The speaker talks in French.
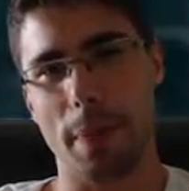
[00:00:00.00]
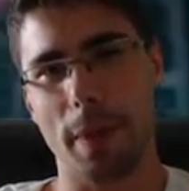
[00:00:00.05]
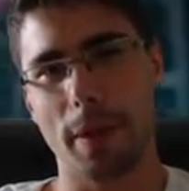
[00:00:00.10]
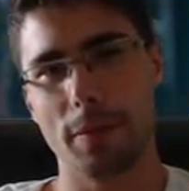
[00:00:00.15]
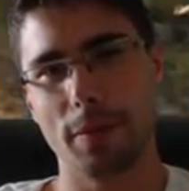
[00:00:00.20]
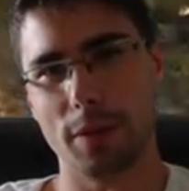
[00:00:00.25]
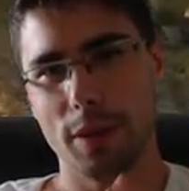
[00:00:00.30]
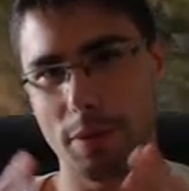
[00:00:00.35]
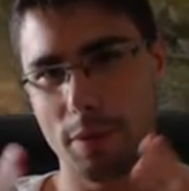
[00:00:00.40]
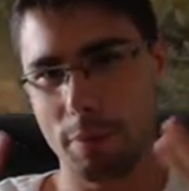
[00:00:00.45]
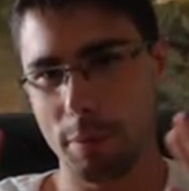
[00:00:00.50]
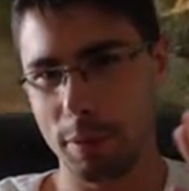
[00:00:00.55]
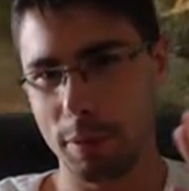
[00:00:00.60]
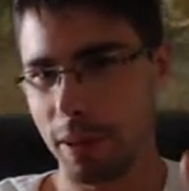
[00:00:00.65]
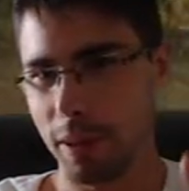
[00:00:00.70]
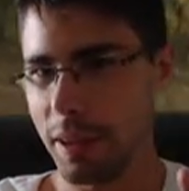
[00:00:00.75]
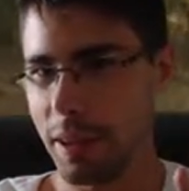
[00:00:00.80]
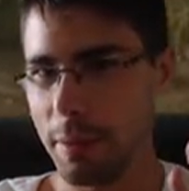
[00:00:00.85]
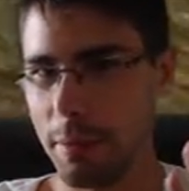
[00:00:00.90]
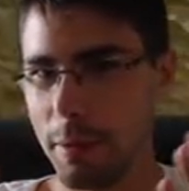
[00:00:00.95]
vous avez
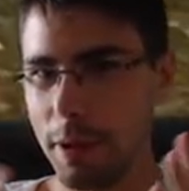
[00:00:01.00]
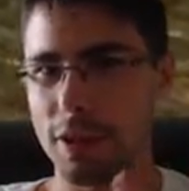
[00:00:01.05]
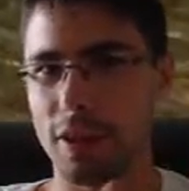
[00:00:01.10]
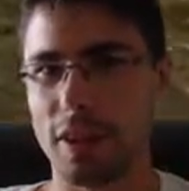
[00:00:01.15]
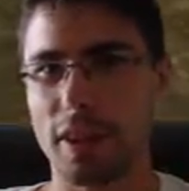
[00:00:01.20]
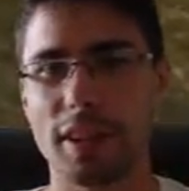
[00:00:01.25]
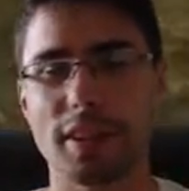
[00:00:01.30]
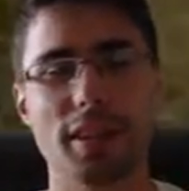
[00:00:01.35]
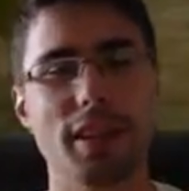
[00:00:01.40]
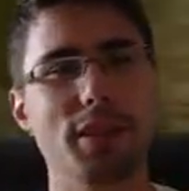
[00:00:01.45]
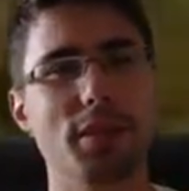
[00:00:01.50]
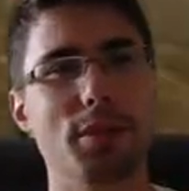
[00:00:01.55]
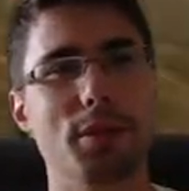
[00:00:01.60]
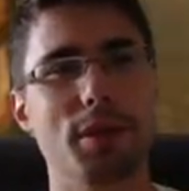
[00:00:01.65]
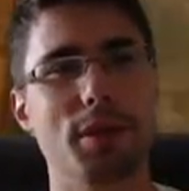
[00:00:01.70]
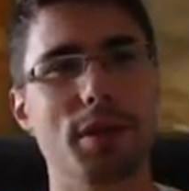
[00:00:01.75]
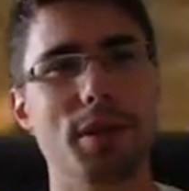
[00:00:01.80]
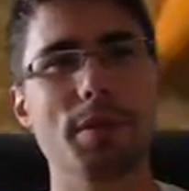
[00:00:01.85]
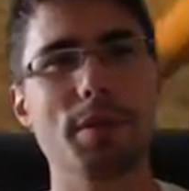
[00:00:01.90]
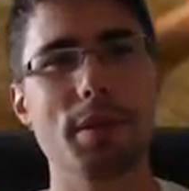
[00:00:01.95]
peut-être l'image dans la tête
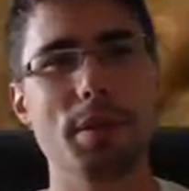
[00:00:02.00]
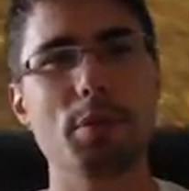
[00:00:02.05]
qui